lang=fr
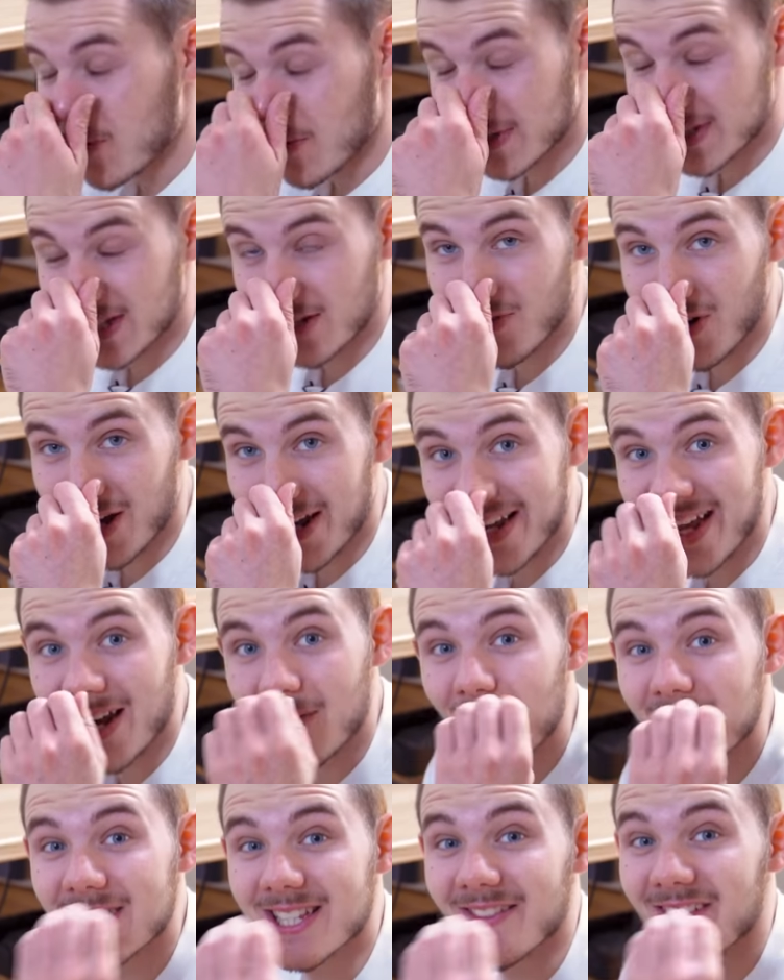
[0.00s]
pouvez pas savoir à
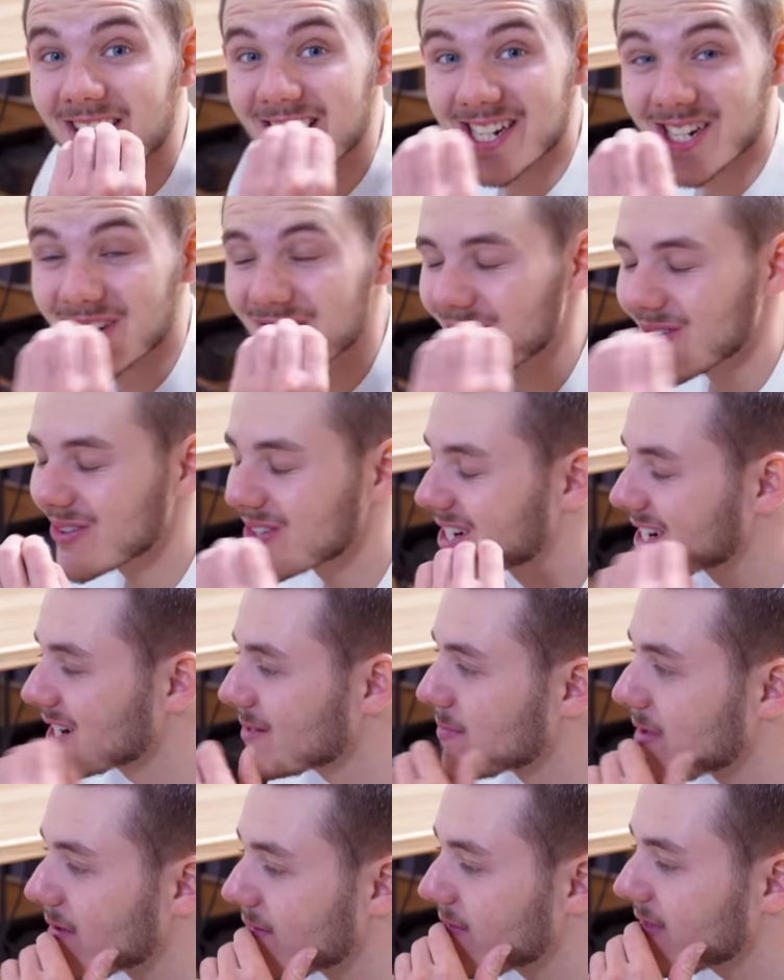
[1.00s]
quel point ça va
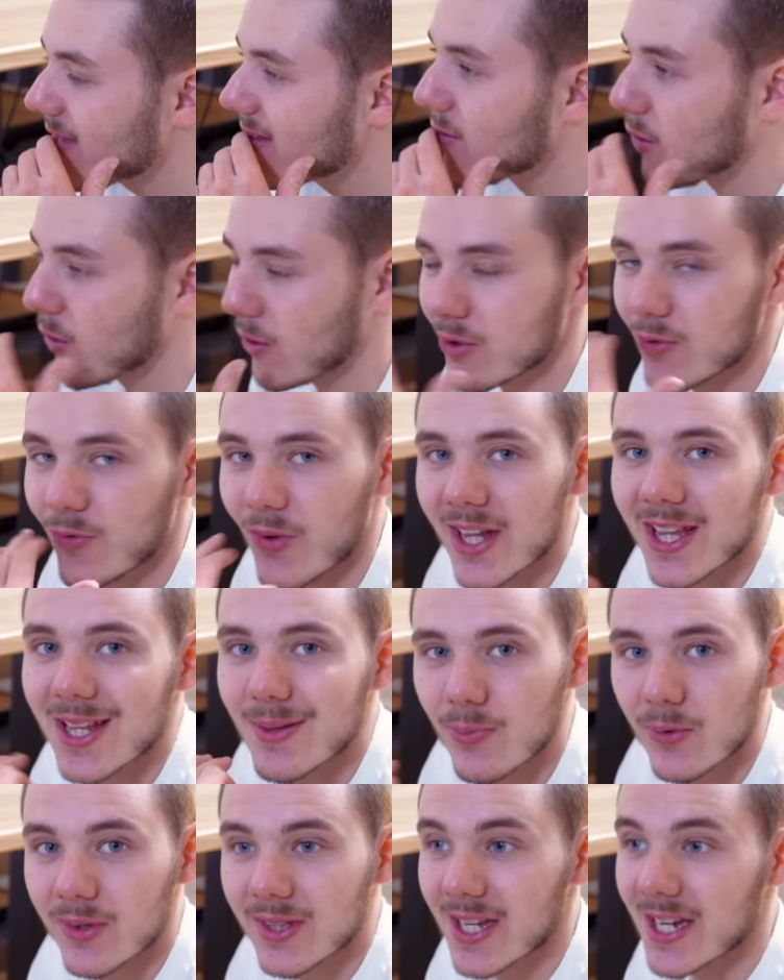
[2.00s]
changer ma vie. faire des
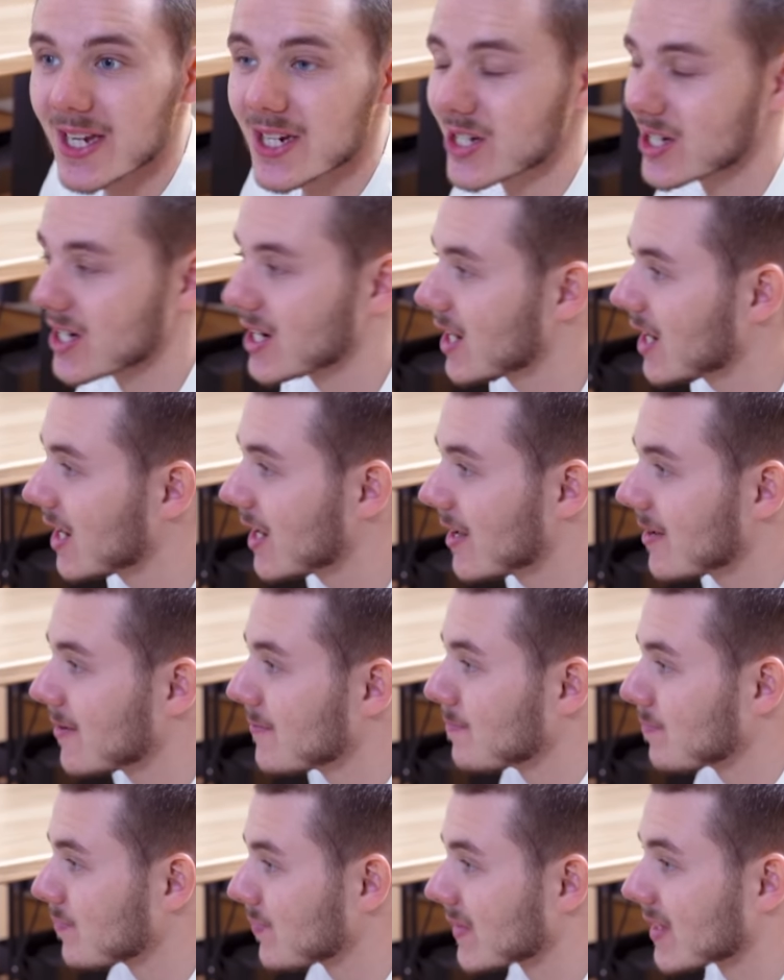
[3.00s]
montages
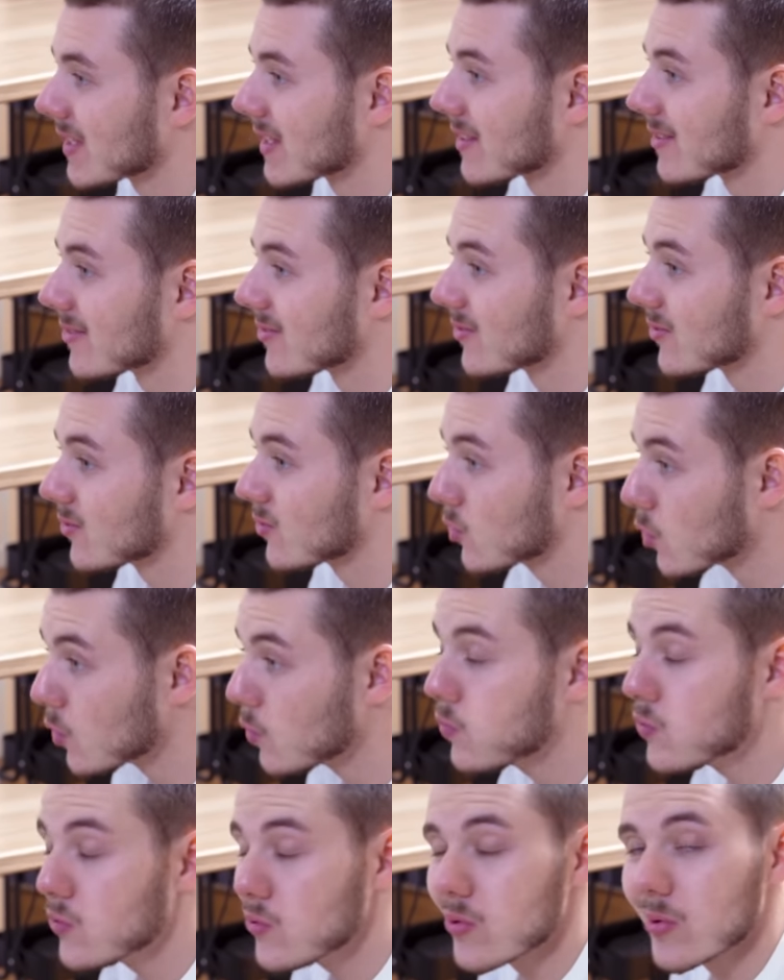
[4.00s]

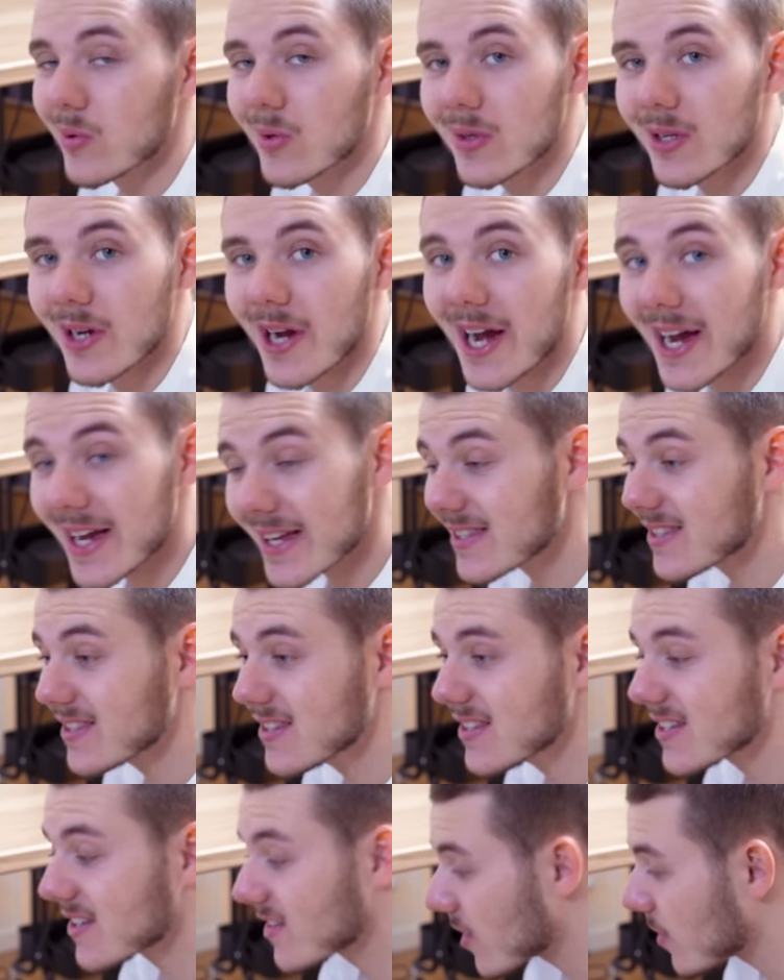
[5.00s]
debout,
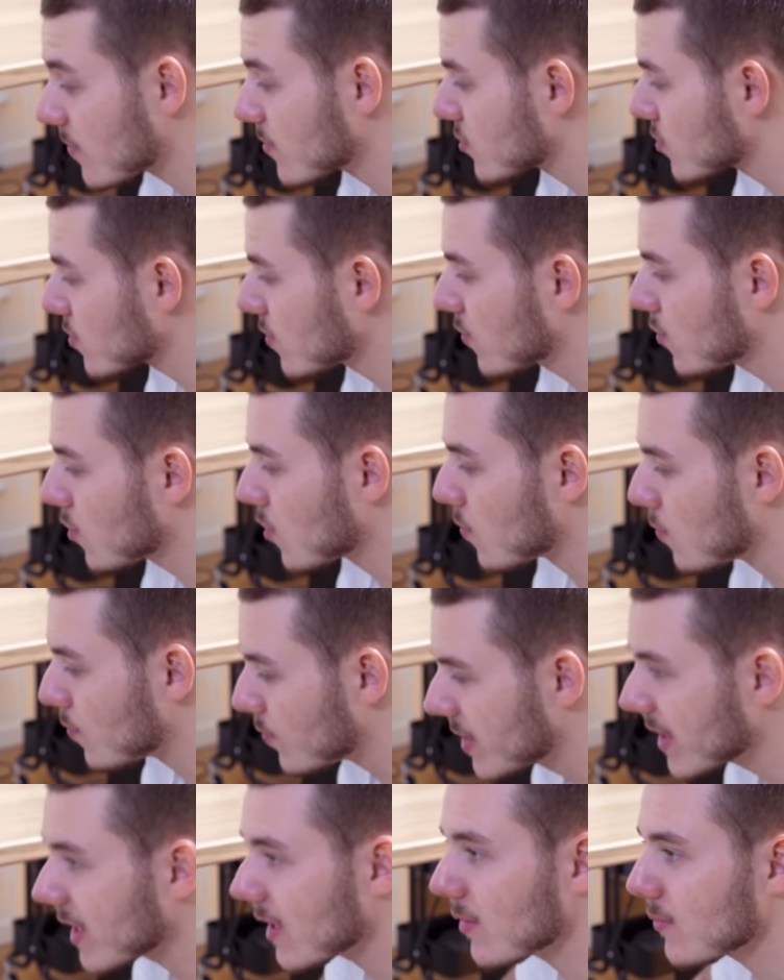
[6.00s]
assis, comme je veux,
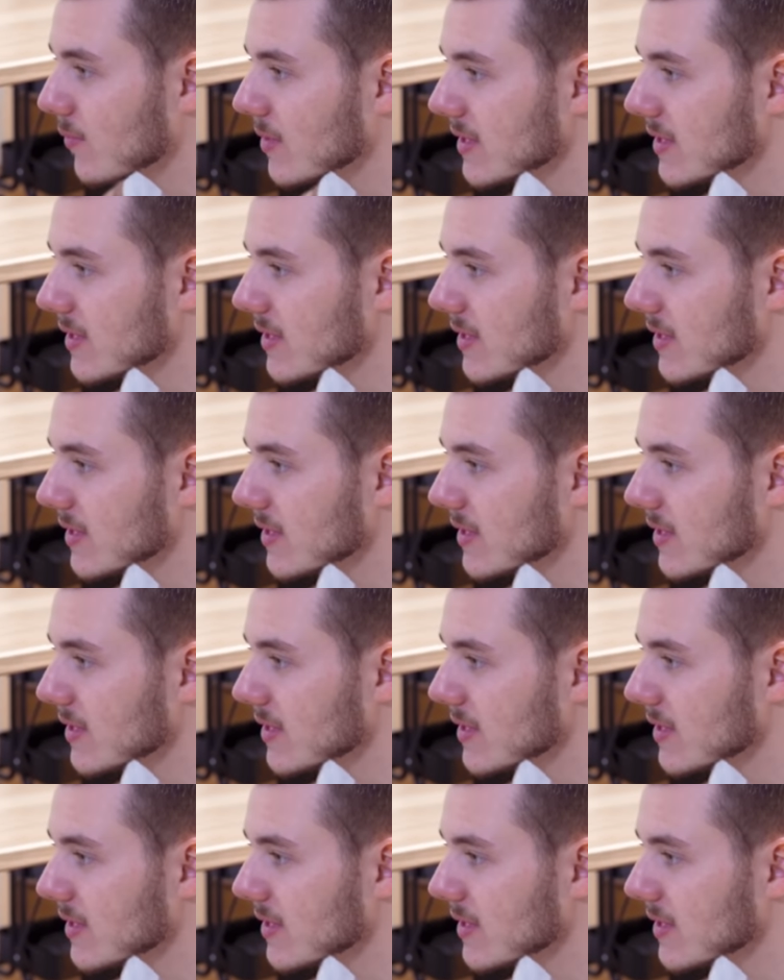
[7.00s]
bien